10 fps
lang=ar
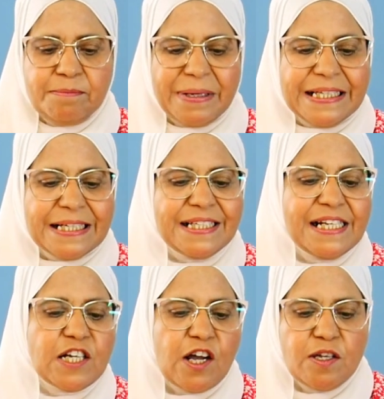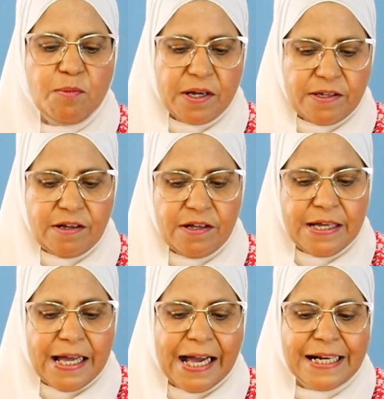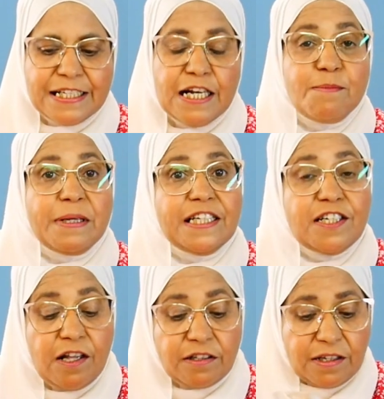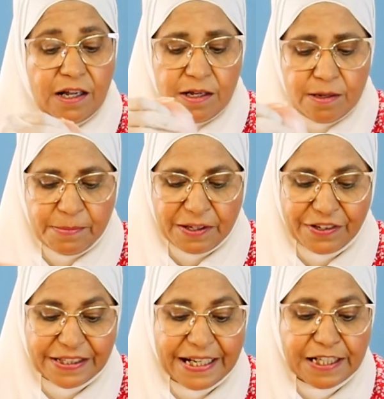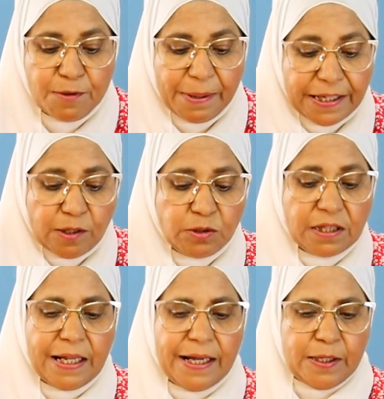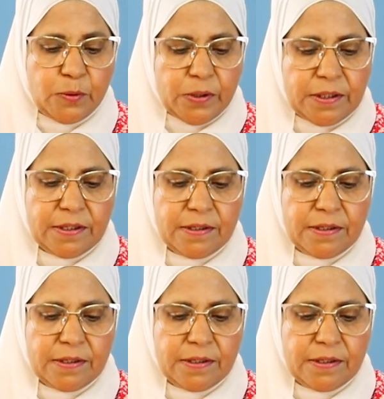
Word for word: ما تنزلش اي ميه علشان لما نيجي نقطعها ما تفتلش معانا وتطلع حلوه